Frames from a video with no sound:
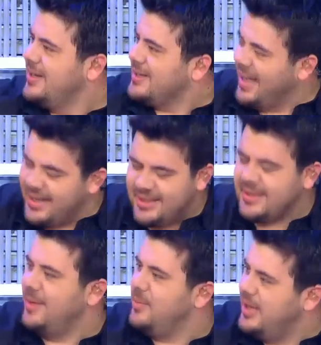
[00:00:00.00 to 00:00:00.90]

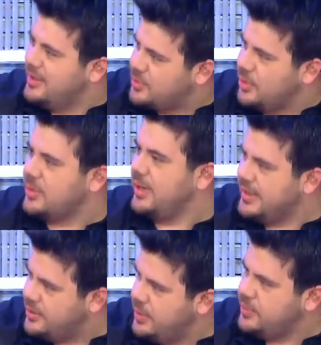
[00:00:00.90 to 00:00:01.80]
gerçekten böyle çok hani
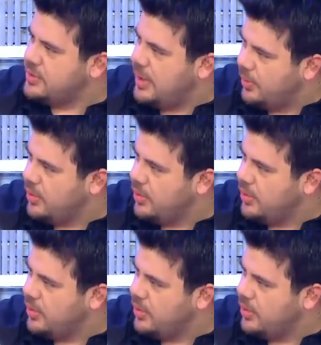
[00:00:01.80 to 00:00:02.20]
gidiyor musun abi